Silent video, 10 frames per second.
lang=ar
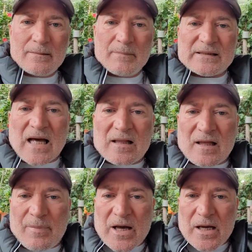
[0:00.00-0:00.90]
ما
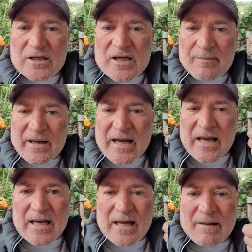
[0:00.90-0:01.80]
تعذبهاش
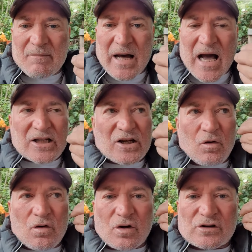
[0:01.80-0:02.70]
المرايا ما حاشا
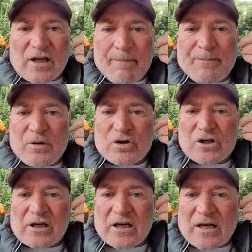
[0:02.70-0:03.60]
خلقة ربي
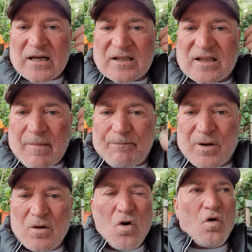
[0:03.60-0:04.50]
وجهك راس
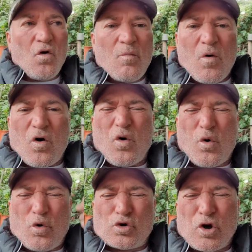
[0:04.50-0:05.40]
زبي
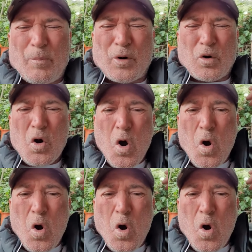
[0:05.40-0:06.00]
ومخك ودبرك